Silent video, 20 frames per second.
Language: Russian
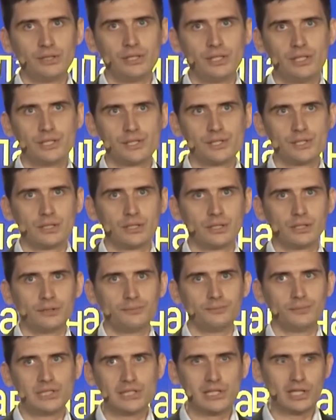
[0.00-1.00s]
из э,
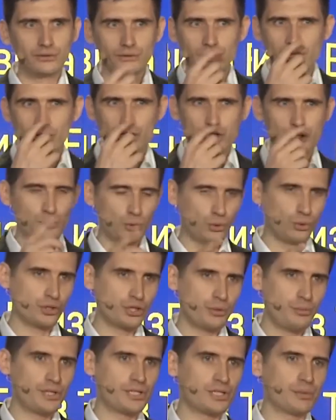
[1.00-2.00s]
исследователей, я сейчас могу
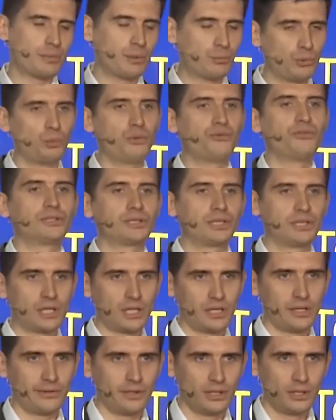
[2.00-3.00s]
ошибиться, по-моему,
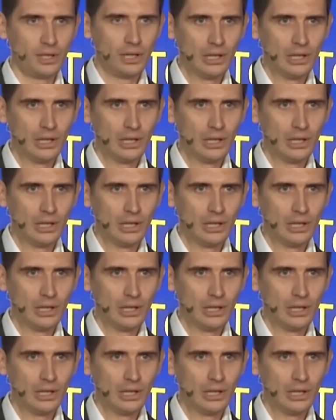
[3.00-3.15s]
Фонтанарава.